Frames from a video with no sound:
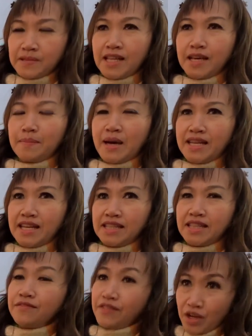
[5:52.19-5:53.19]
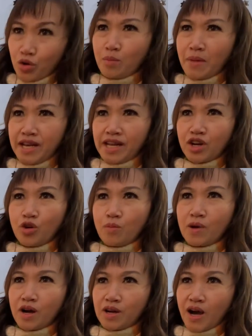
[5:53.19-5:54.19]
thì bên tiếng việt của mình
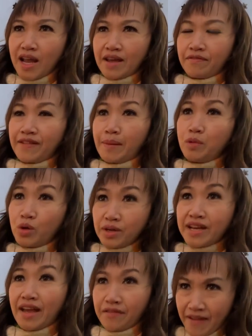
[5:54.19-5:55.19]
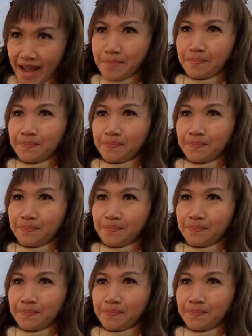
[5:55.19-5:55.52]
cũng còn gọi là pháp luân đại pháp